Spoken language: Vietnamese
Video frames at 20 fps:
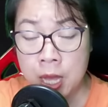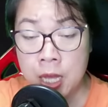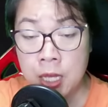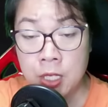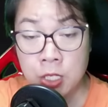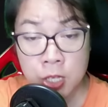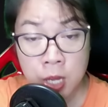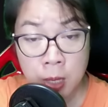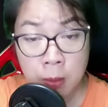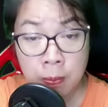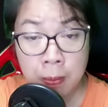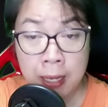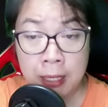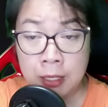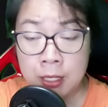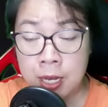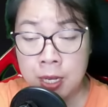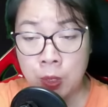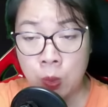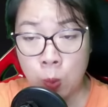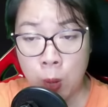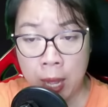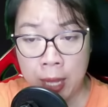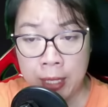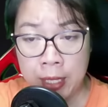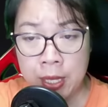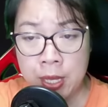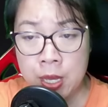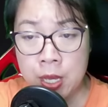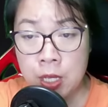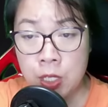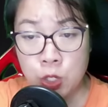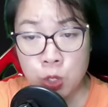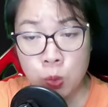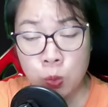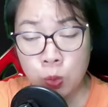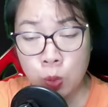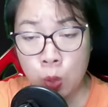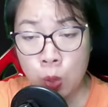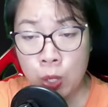Trước mặt người ngoài, chúng
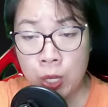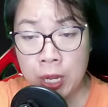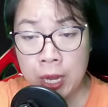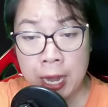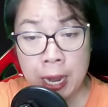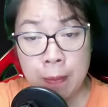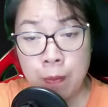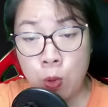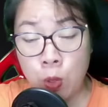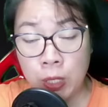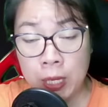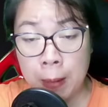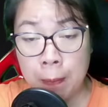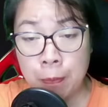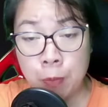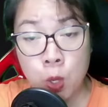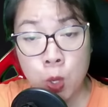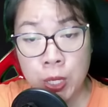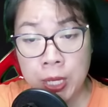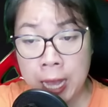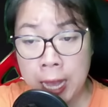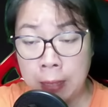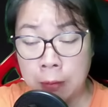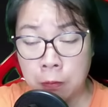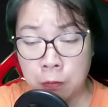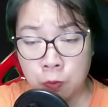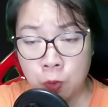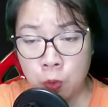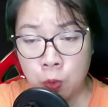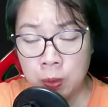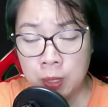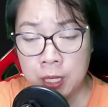tôi là một cặp đôi hạnh phúc.